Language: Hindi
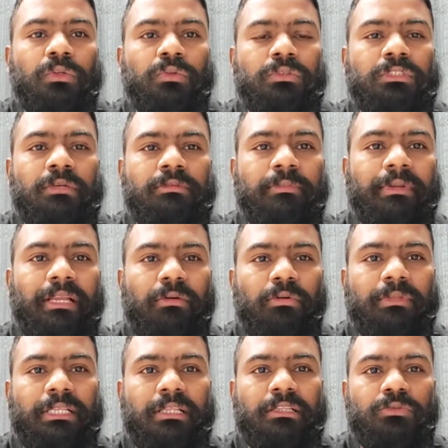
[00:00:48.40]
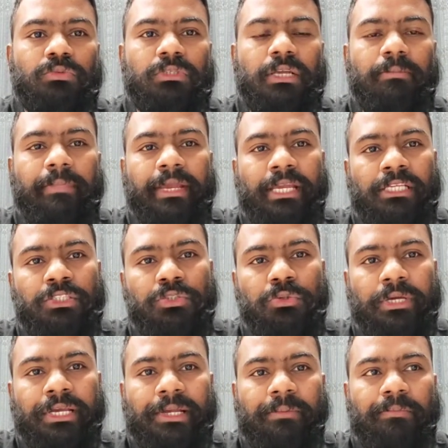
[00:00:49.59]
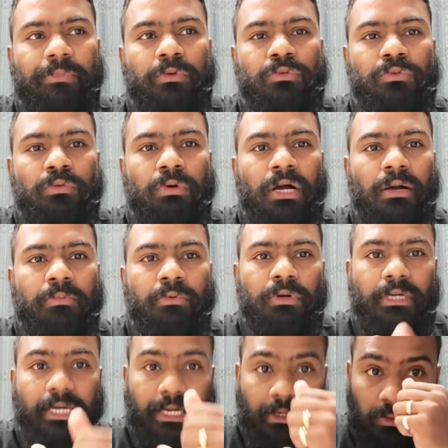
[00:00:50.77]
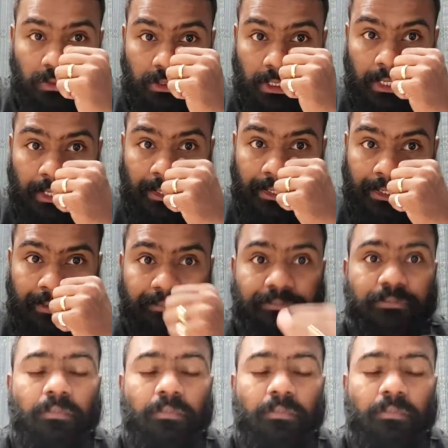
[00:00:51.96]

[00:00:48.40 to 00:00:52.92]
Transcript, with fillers: तो सबसे पहले आपको बताता हूँ कि मेंज जो है उसको आपको डायग्नोज करने के लिए